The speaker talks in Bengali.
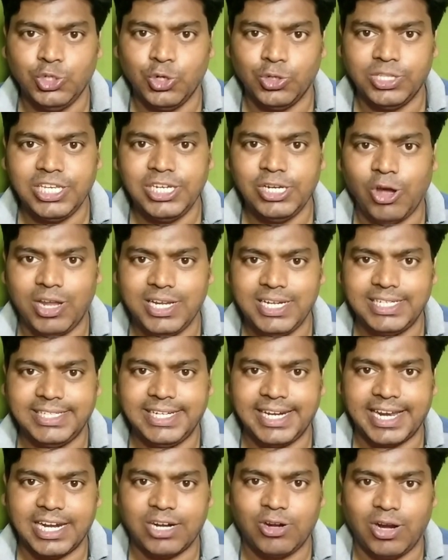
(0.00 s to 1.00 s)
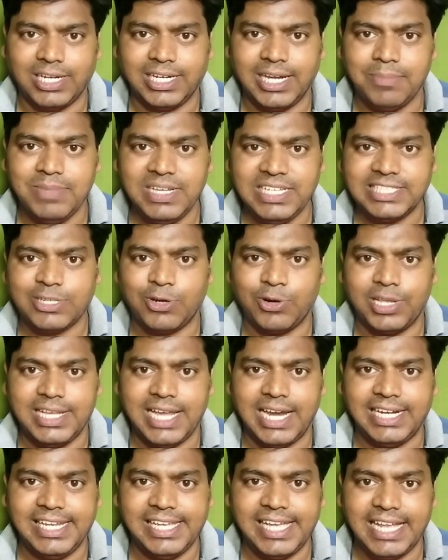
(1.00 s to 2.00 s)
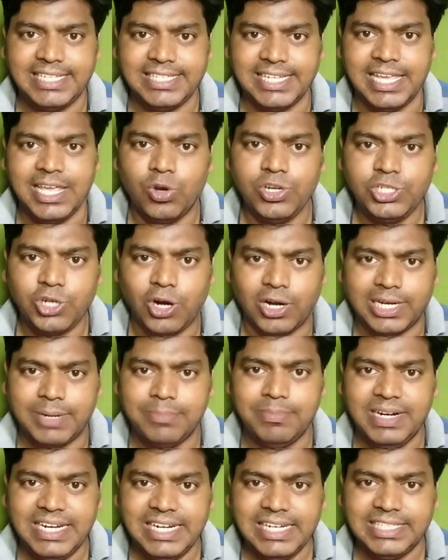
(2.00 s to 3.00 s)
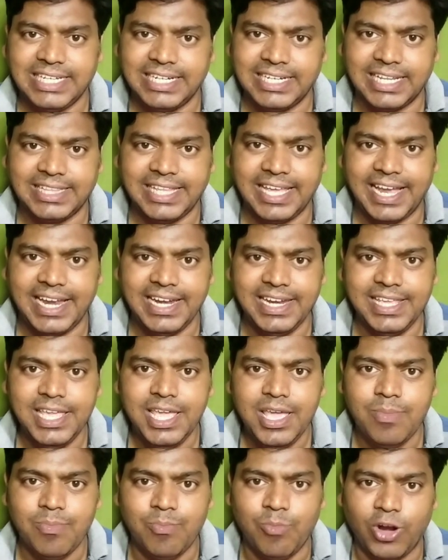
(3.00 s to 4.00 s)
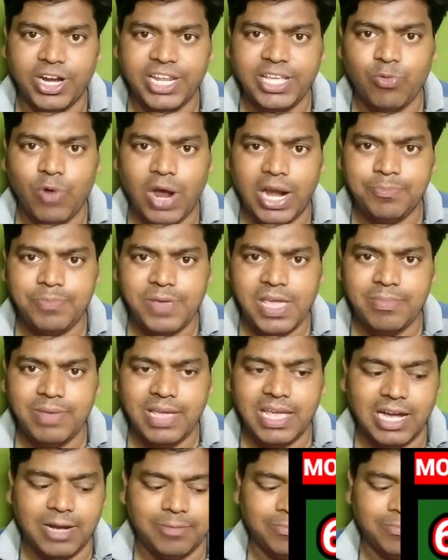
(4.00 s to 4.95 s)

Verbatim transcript: যদি ন হাজার টাকার ঘরটা মিস করে যায় ঠিক আছে কোন ছটা মেডেল সেটা দেখে নিই মর্নিং ওয়ান পিএমে